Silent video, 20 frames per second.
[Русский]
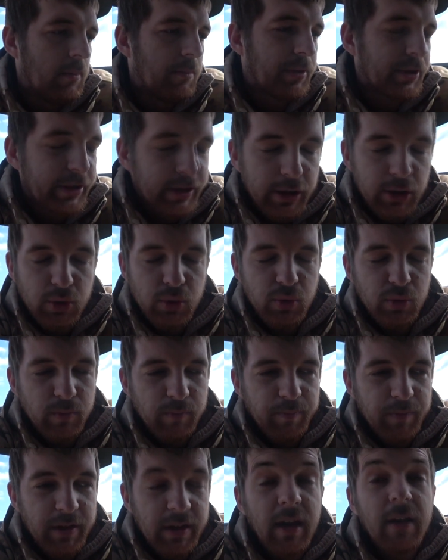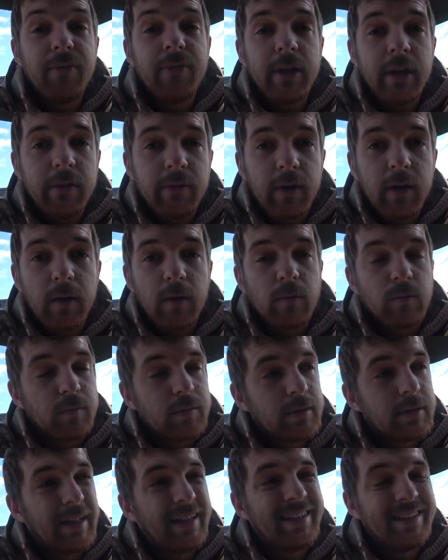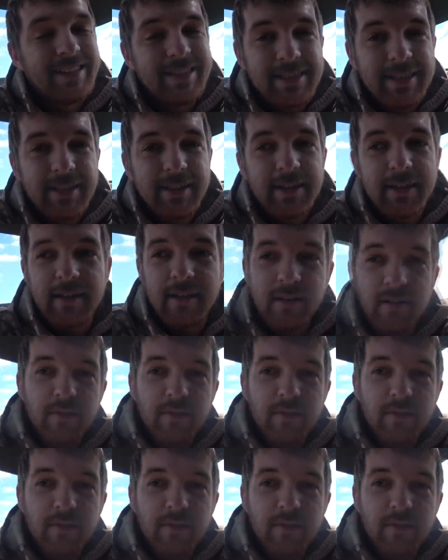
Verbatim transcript: Подхожу и офигеваю. Стоит сетка